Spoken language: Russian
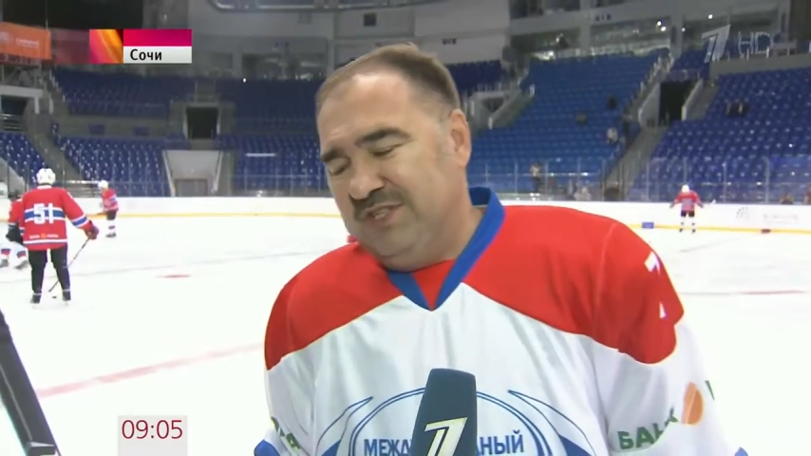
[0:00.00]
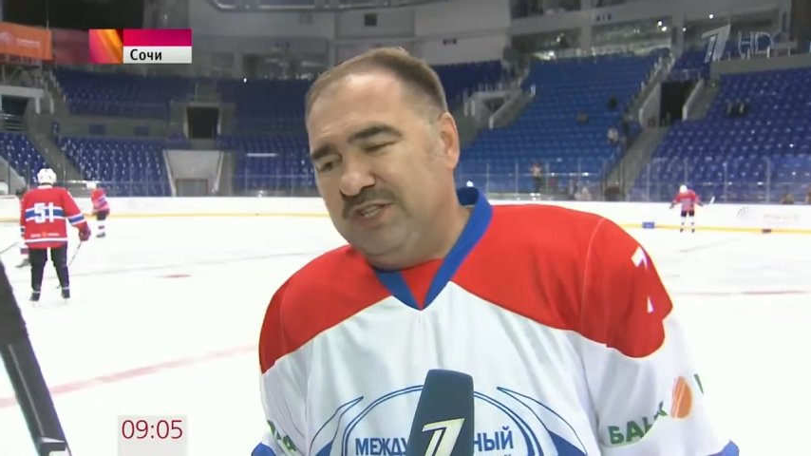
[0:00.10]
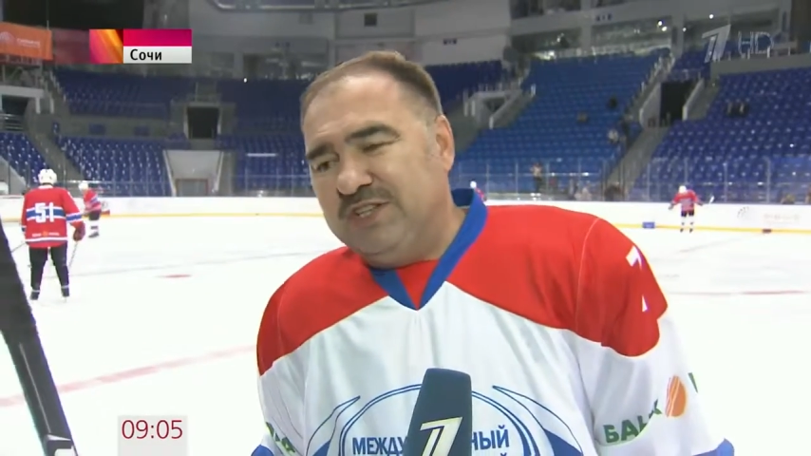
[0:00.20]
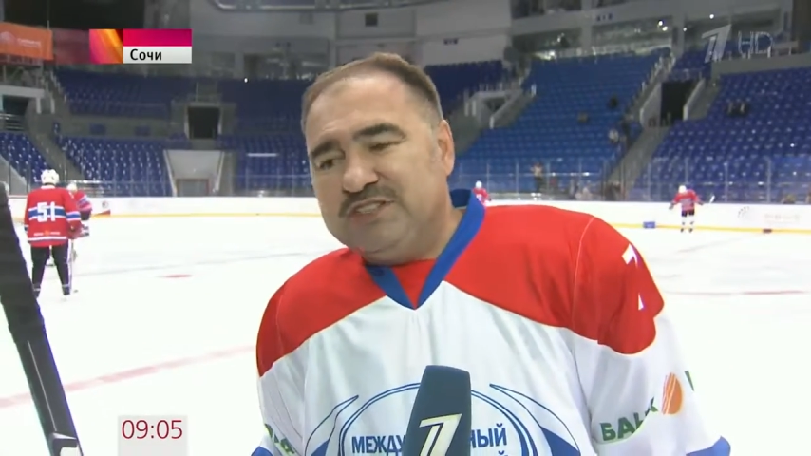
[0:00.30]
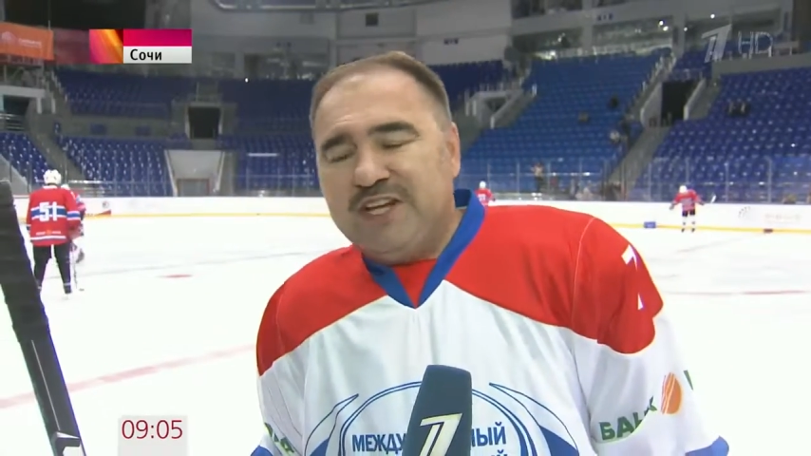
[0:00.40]

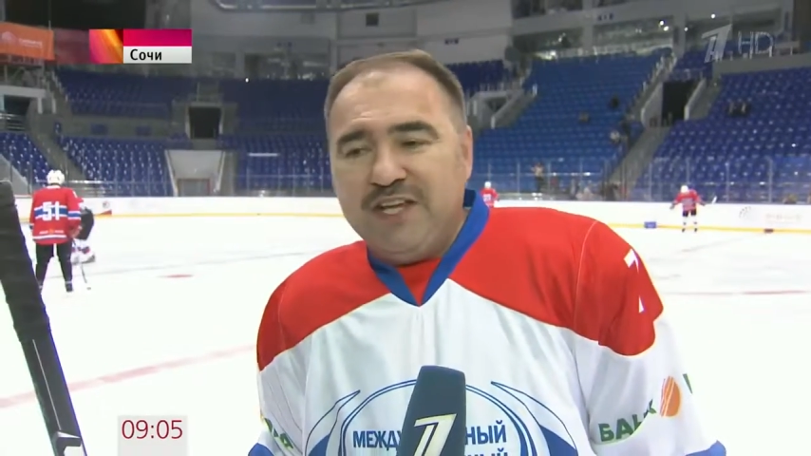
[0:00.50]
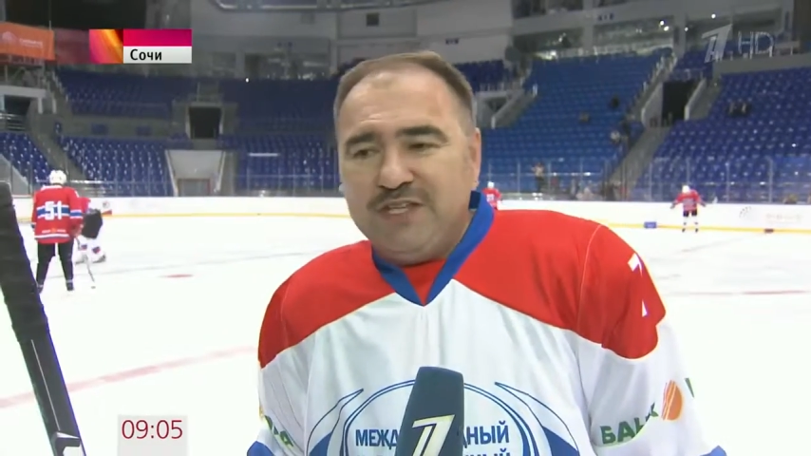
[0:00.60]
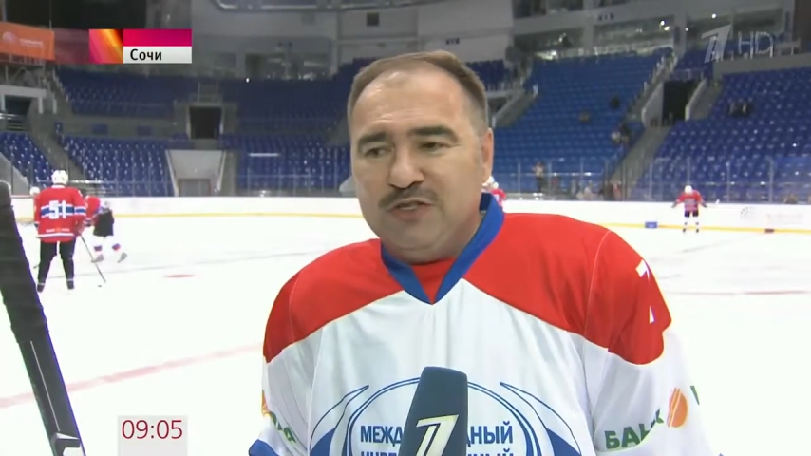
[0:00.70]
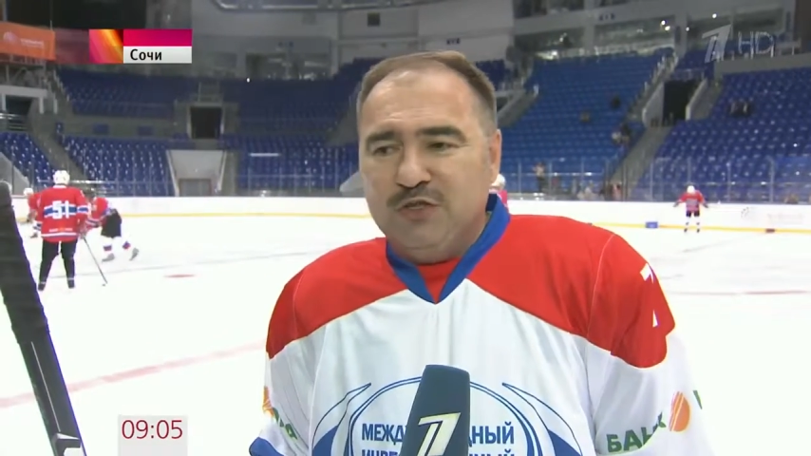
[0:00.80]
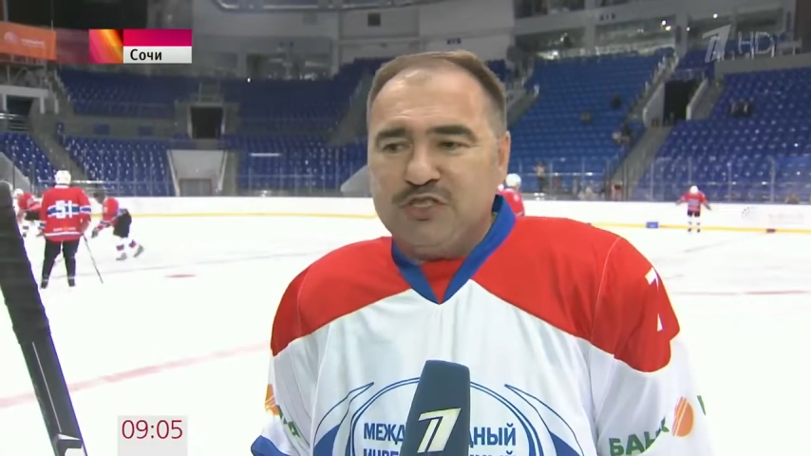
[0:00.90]
и
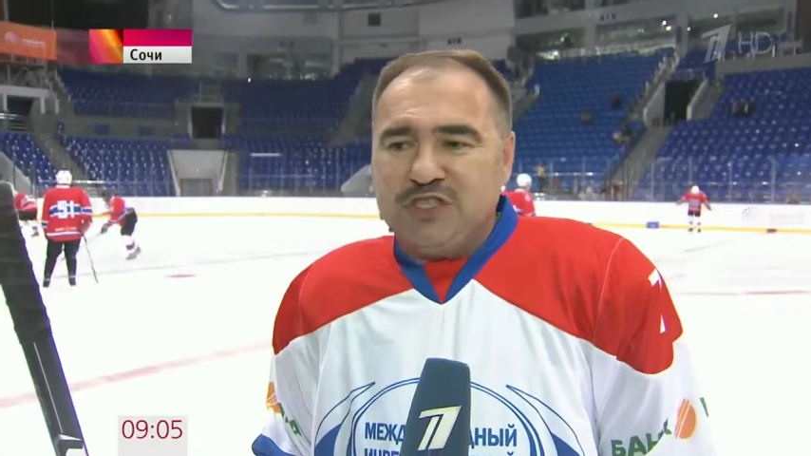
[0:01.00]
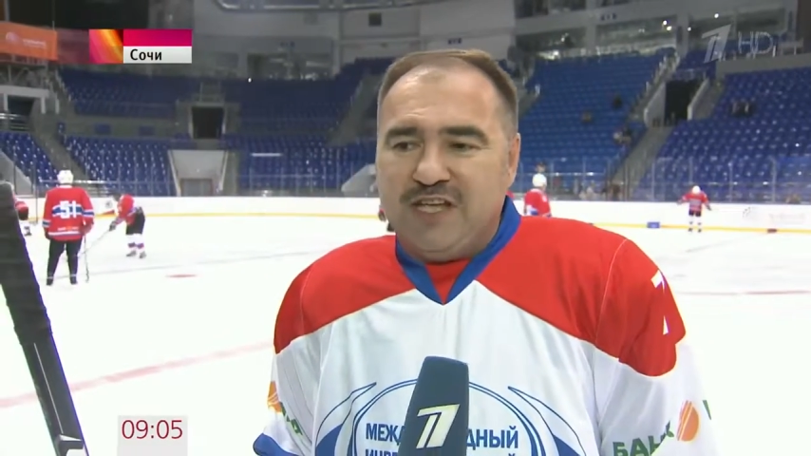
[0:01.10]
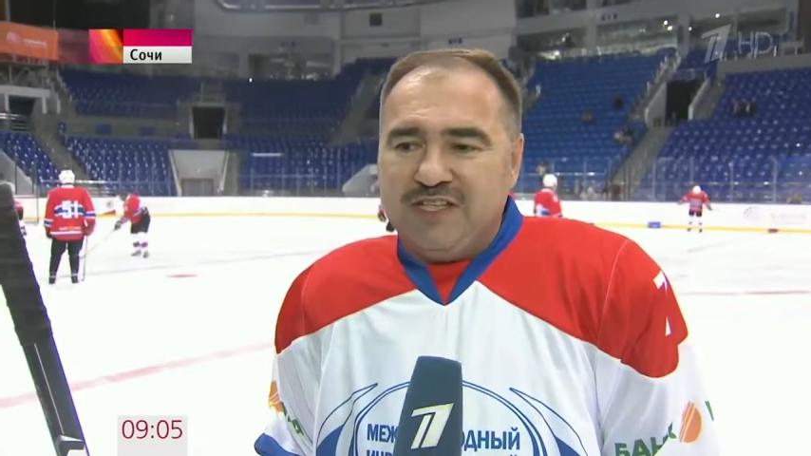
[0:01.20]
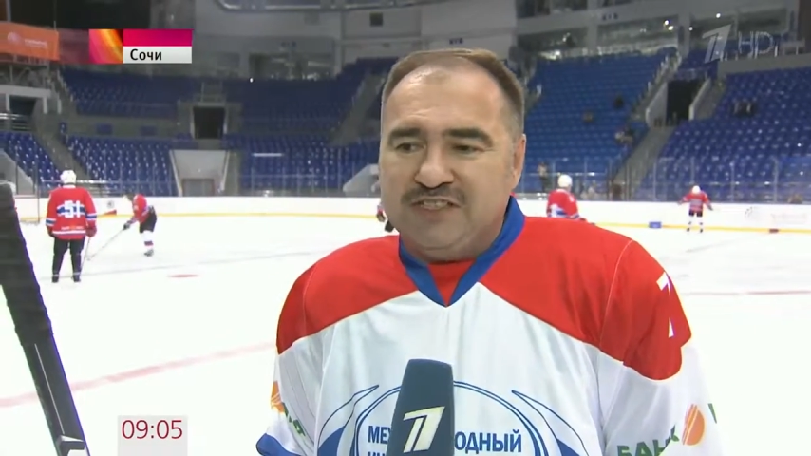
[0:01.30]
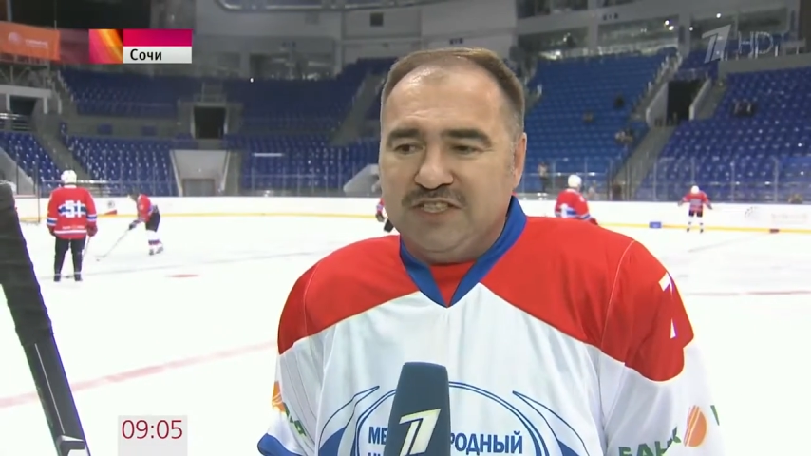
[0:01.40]
настроение
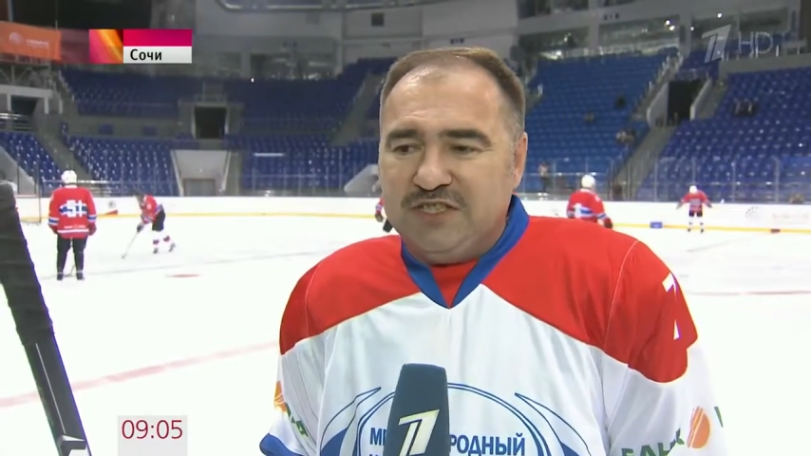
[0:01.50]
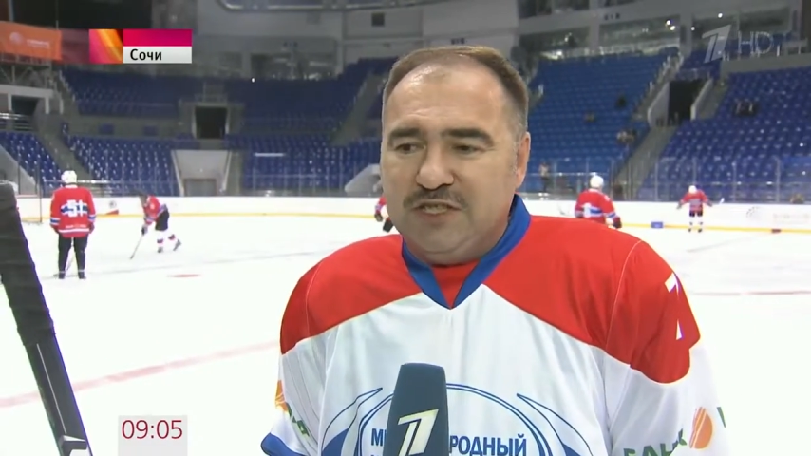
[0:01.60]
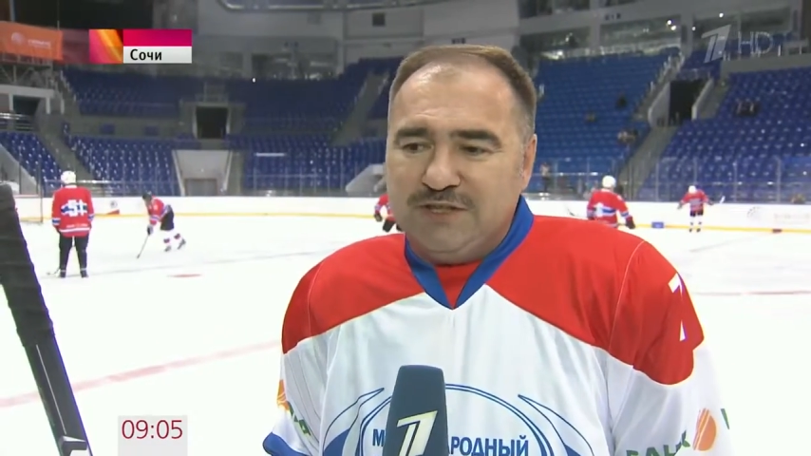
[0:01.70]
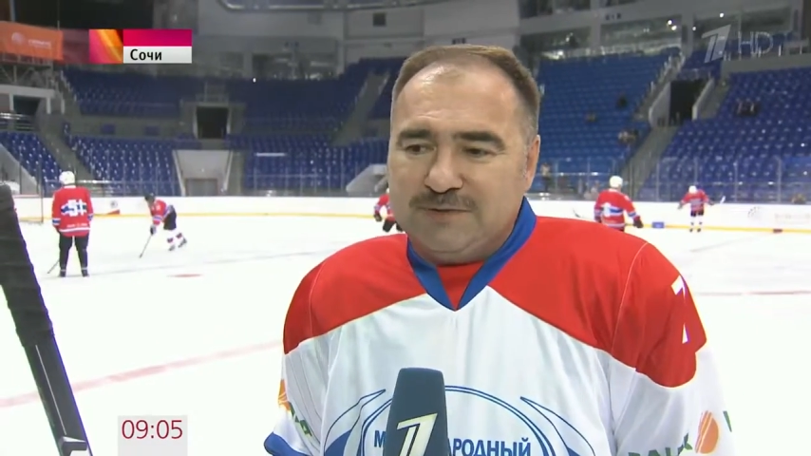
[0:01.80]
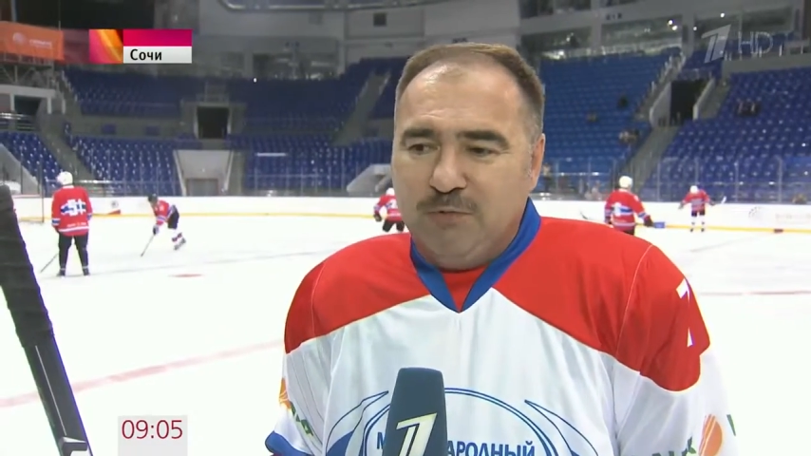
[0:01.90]
улучшается, и
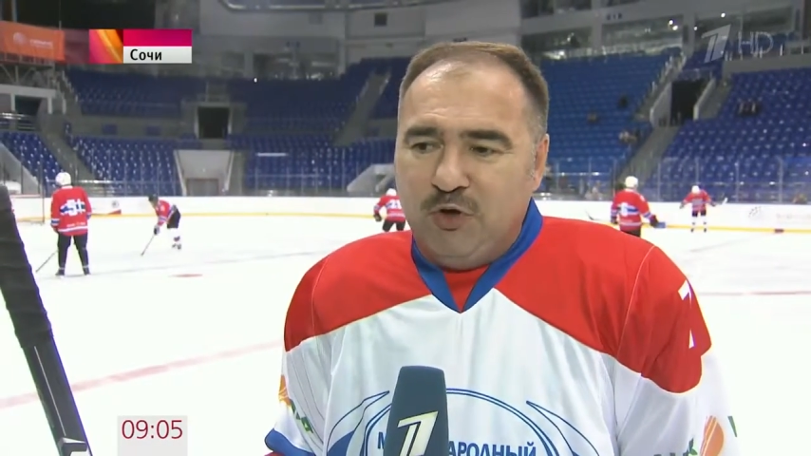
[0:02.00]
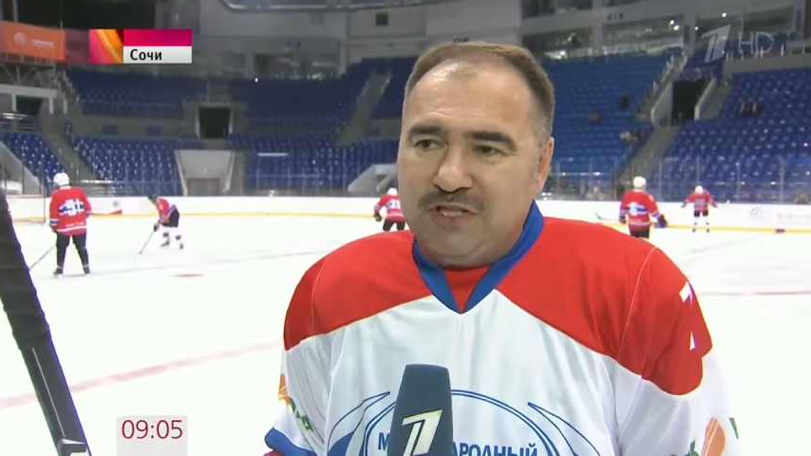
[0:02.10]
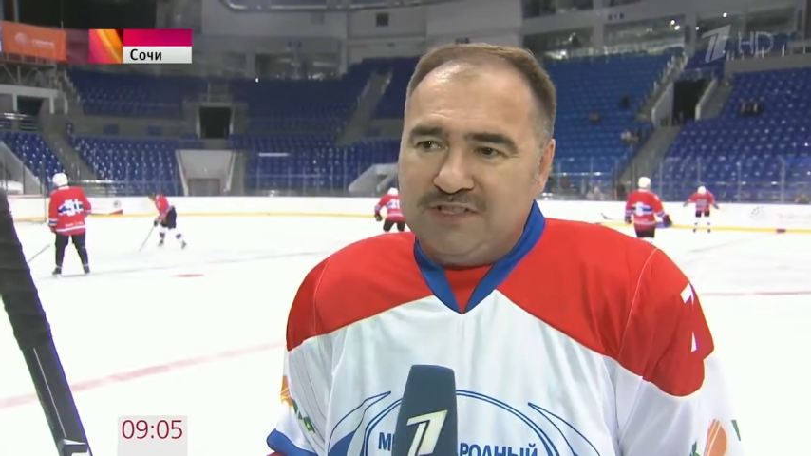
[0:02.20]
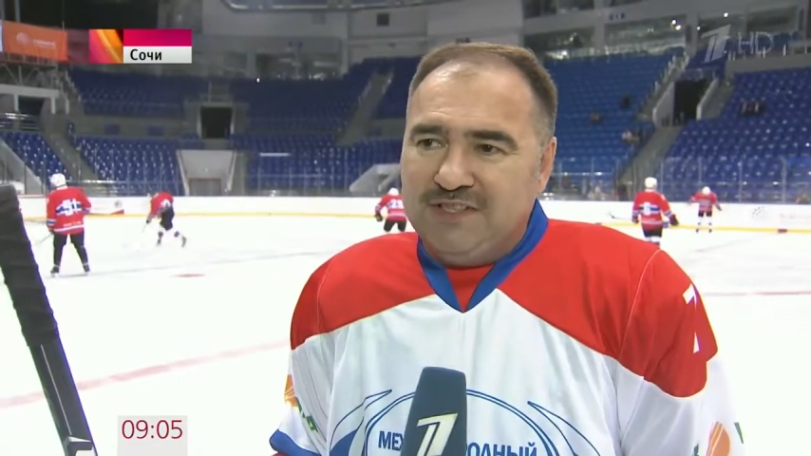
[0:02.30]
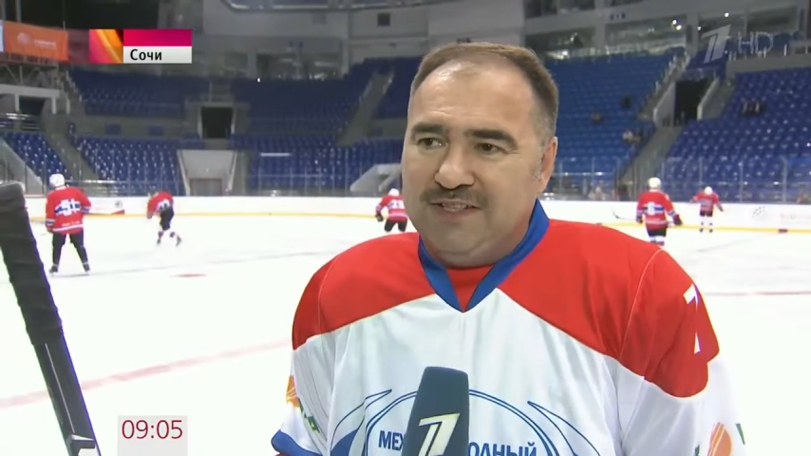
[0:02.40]
дело
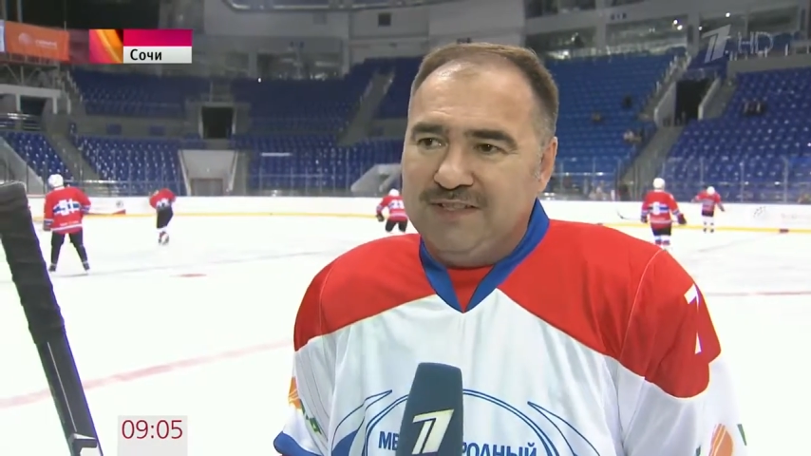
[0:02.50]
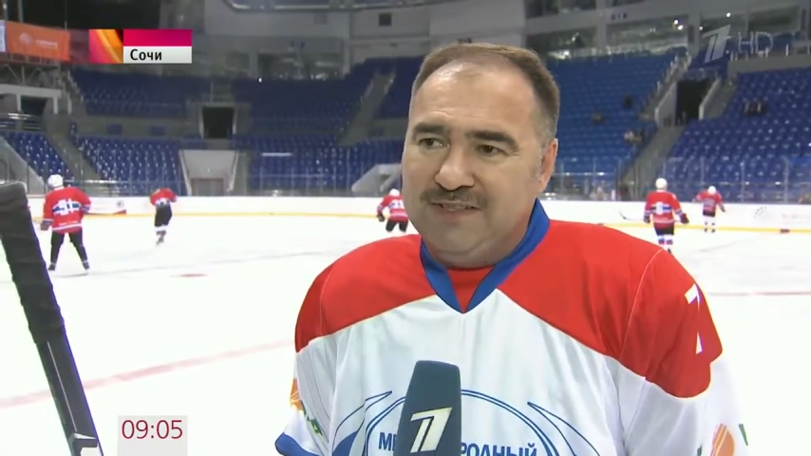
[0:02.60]
спорится.